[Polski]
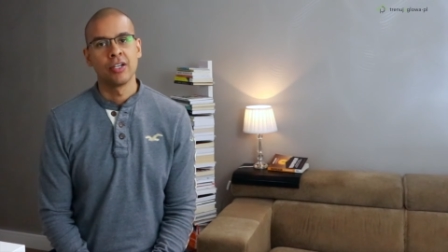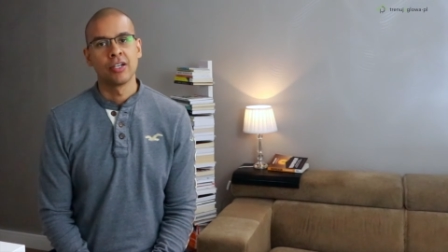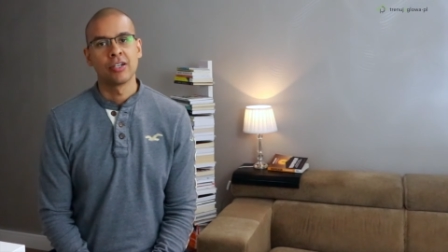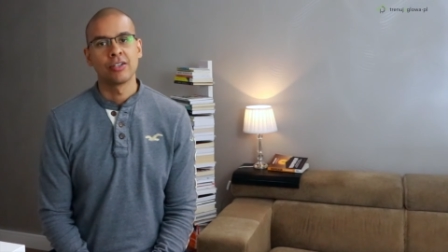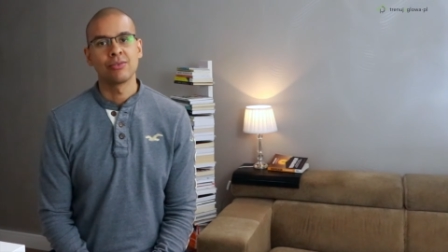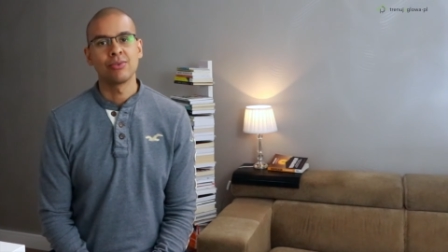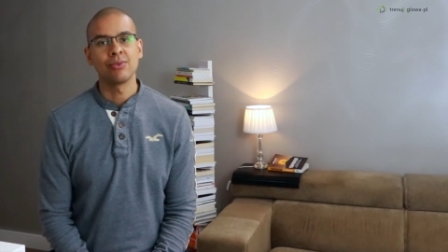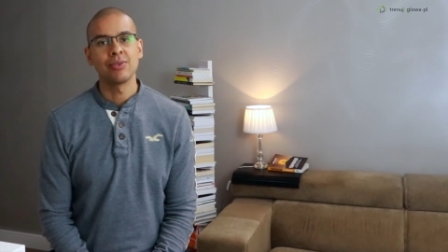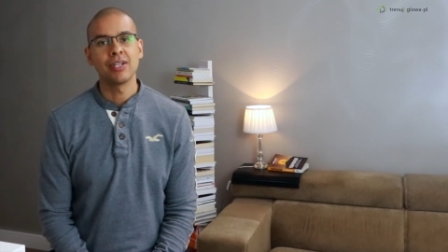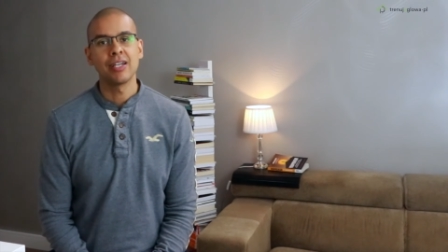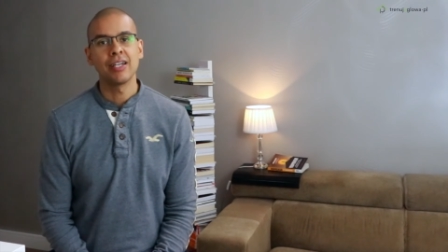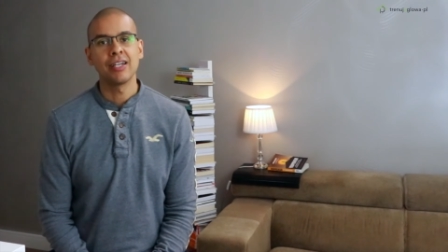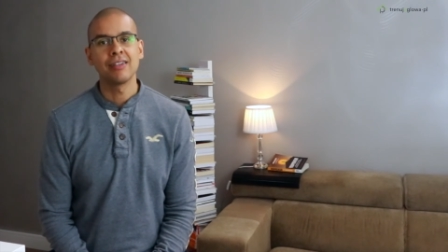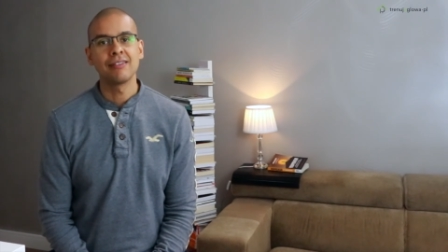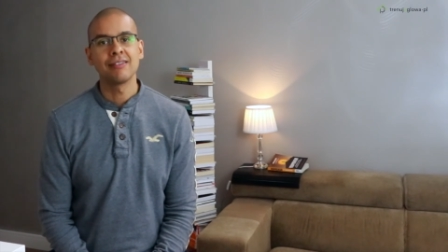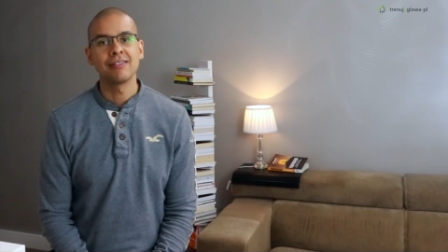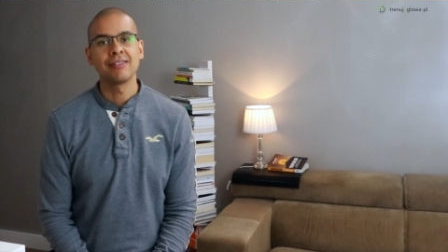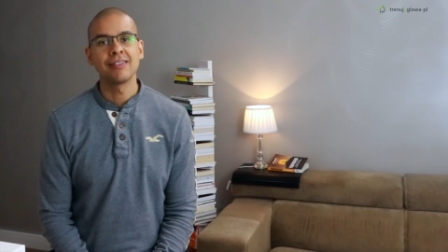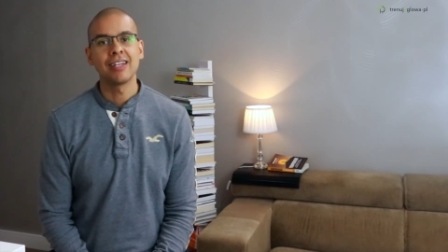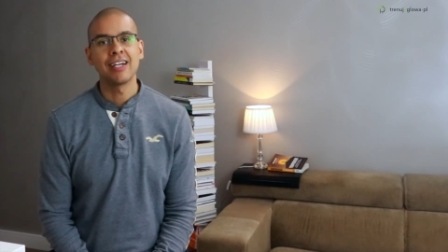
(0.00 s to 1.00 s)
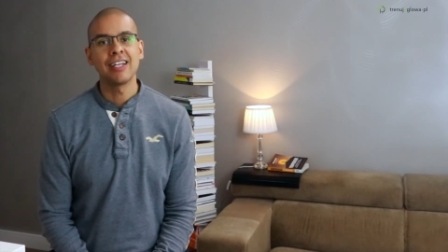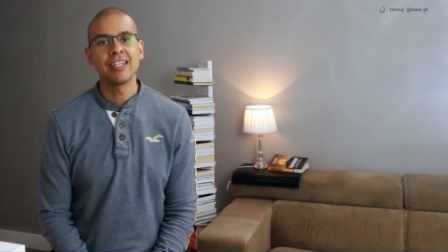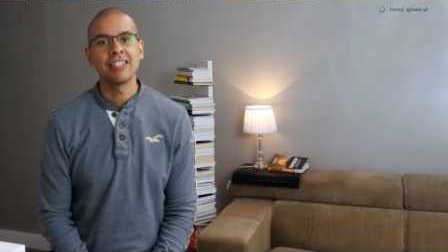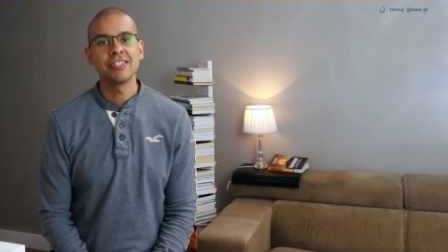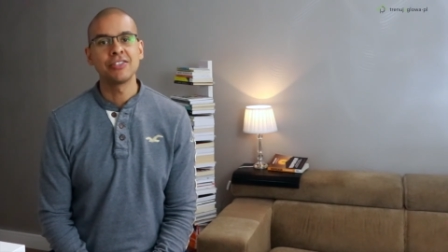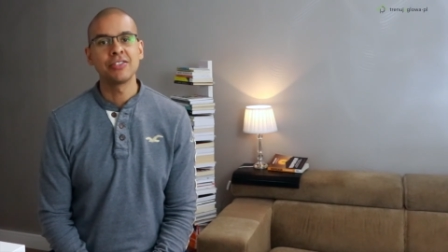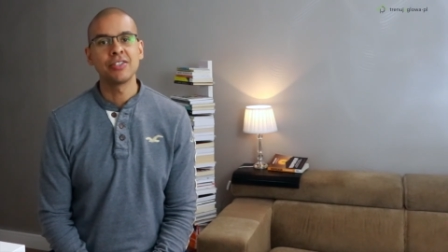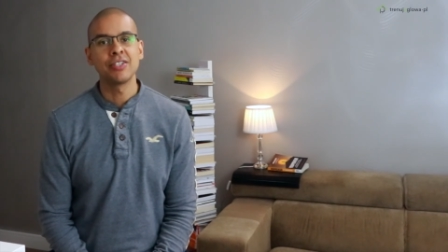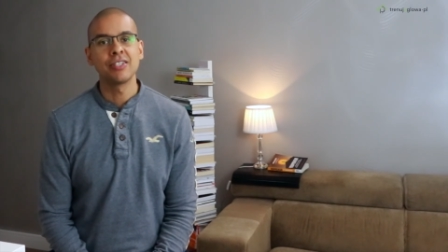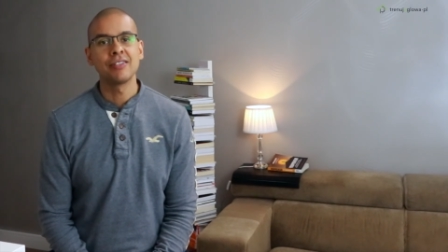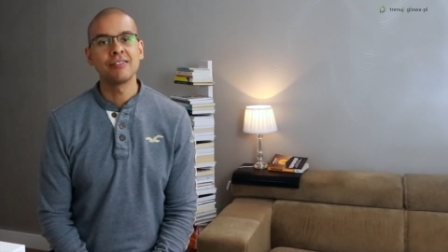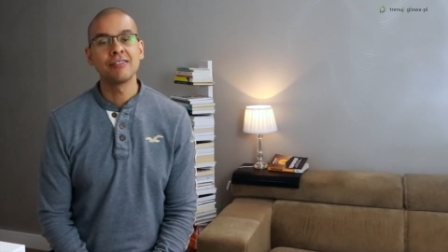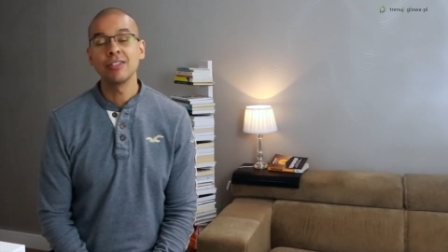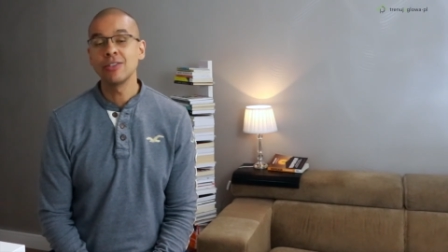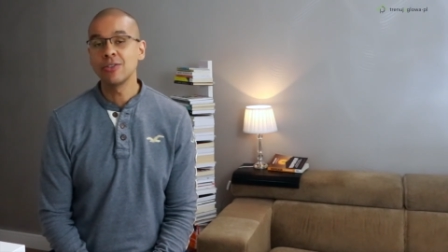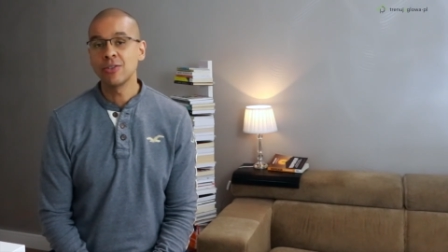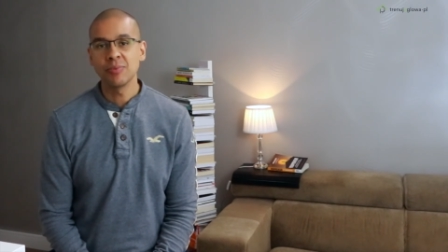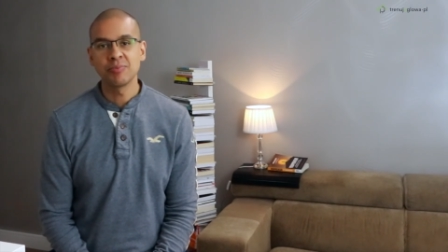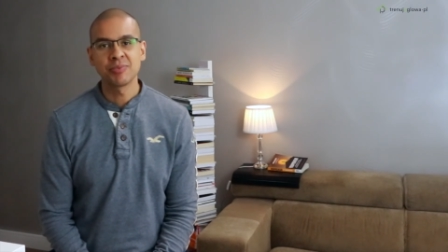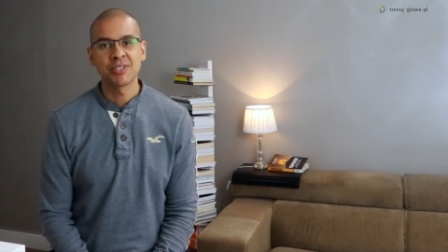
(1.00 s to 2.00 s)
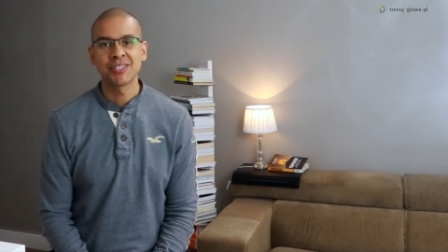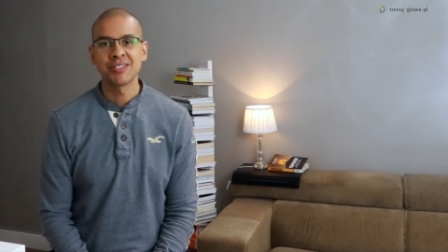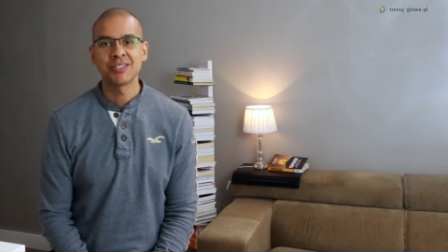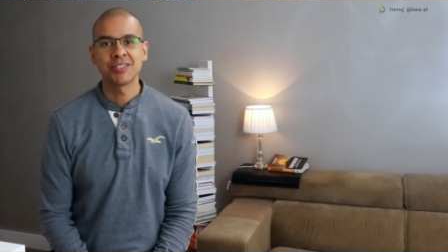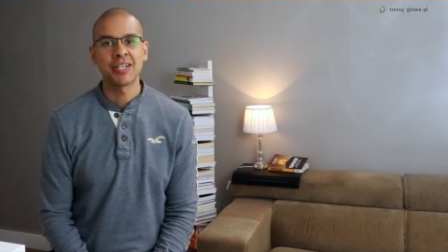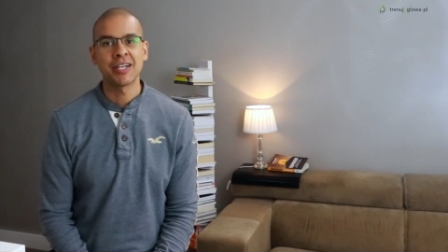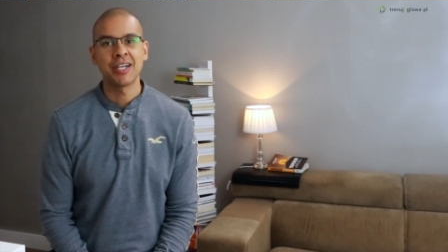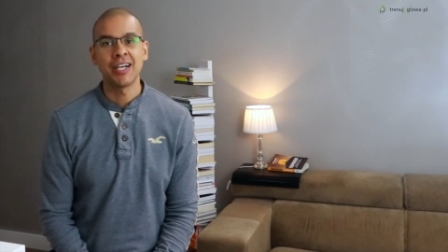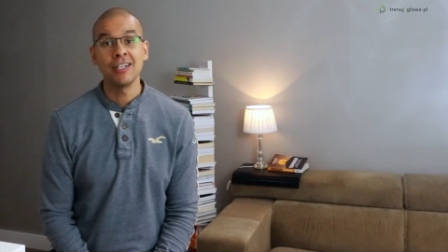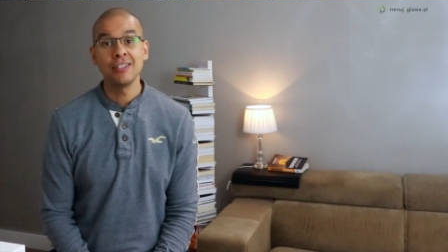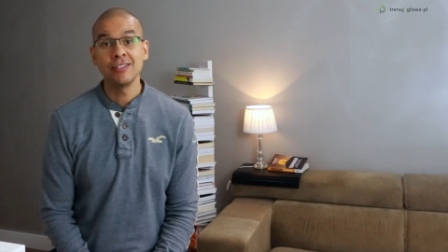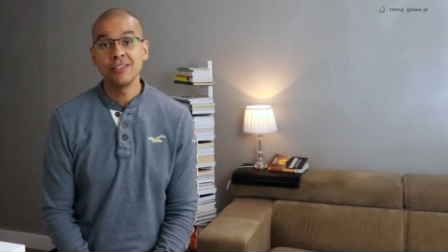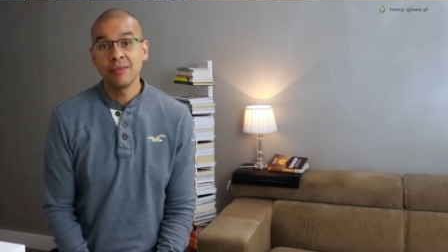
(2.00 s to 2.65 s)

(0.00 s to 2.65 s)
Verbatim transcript: które należy tylko przestrzegać,